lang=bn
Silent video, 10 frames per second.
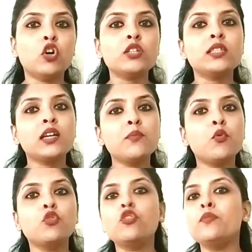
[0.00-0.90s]
দশ থেকে
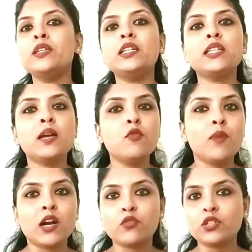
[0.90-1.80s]
পনেরো মিনিট টাইমও
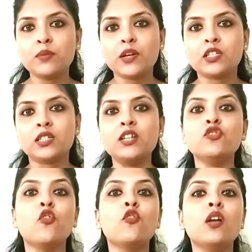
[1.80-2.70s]
বার করতে পারছি না
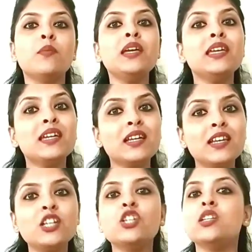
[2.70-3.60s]
যখন আমি
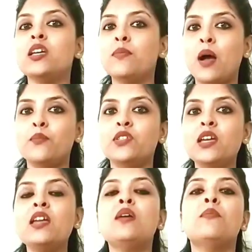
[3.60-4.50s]
ইংলিশ নিয়ে
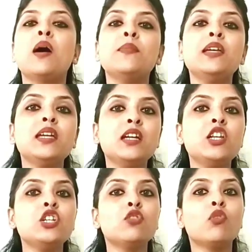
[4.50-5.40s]
ভাবছি বা আমি
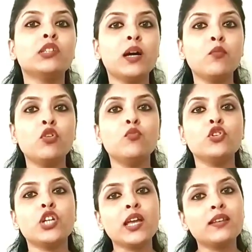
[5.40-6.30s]
ইংলিশে কথা বলবো
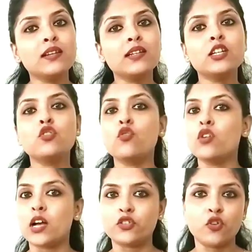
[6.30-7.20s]
সেই রিলেটেড
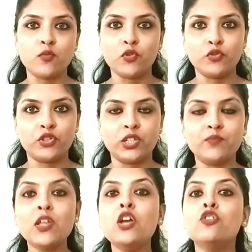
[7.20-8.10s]
কোনো কাজকর্ম করছি
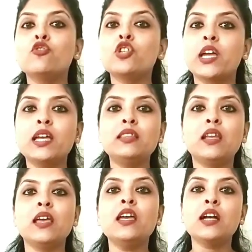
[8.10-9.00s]
তো
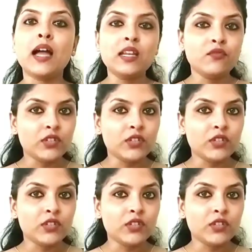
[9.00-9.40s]
সেক্ষেত্রে খালি